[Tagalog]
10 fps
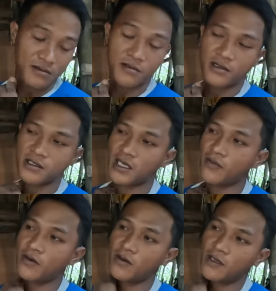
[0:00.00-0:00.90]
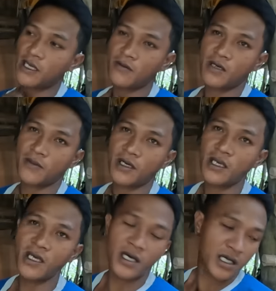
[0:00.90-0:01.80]
Oh, ang sabi ko naman kila mama,
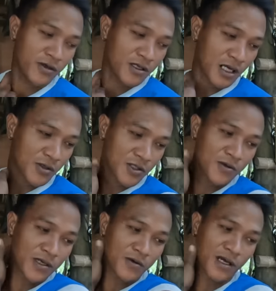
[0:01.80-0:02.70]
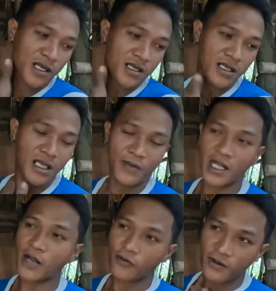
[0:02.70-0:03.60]
eh hayaan nyo at kagustuhan ko yan. Hindi
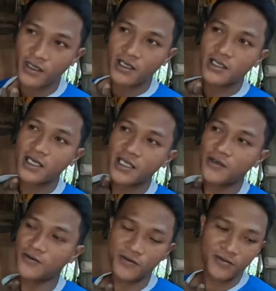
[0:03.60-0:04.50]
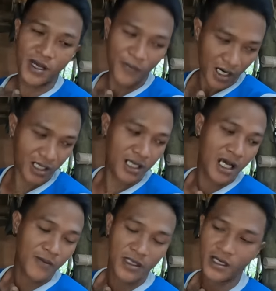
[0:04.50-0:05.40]
naman kako hihingi sa inyo. Papalaki
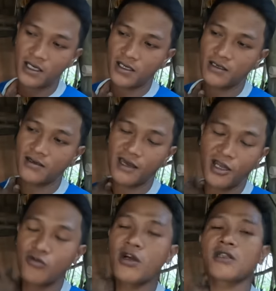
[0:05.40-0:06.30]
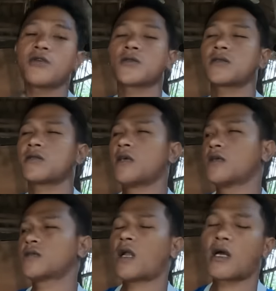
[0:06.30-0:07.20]
namin yan. Kaya nung nagtiis
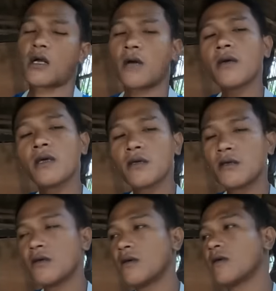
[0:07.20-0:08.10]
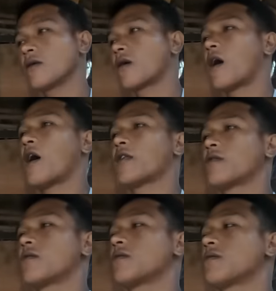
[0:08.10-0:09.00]
talaga kami. Kahit
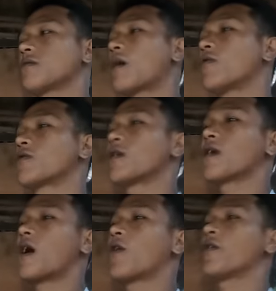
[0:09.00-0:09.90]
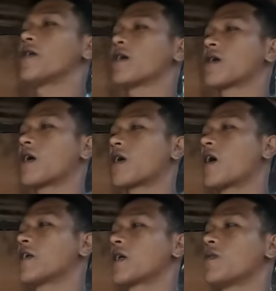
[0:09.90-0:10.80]
kamuting kahoy ay
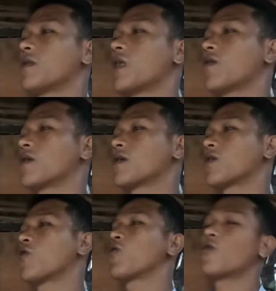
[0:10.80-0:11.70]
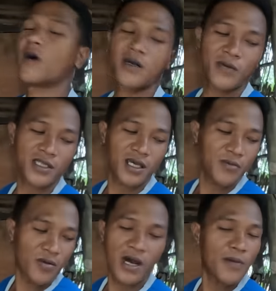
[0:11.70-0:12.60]
nagkakain kami dalawa nagluluha ang matay
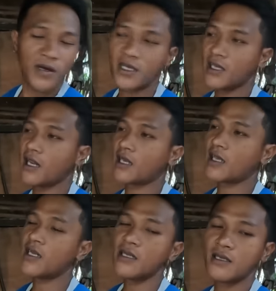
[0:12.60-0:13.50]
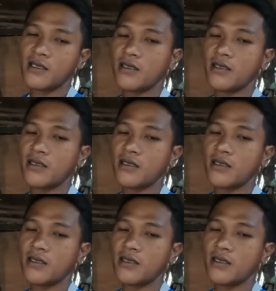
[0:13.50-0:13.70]
may maipadidi lang yan.